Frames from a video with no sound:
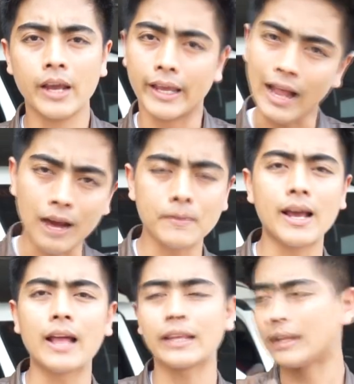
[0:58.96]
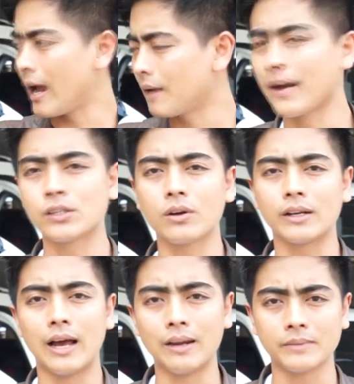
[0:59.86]
kita akan melihat kita akan masuk
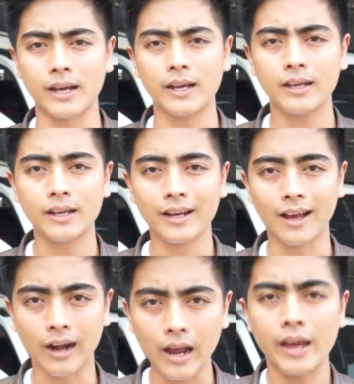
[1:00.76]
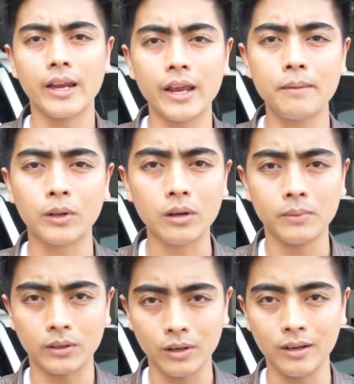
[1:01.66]
ke dalamnya karena ini
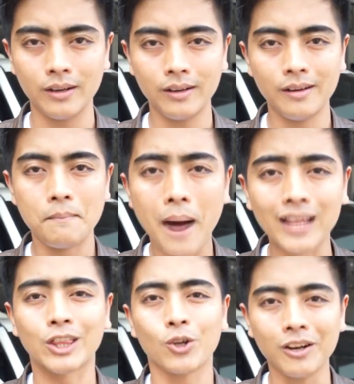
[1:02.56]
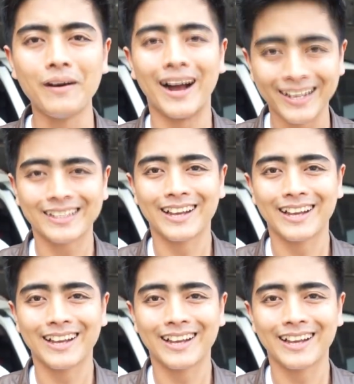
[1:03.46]
betul-betul mantul banget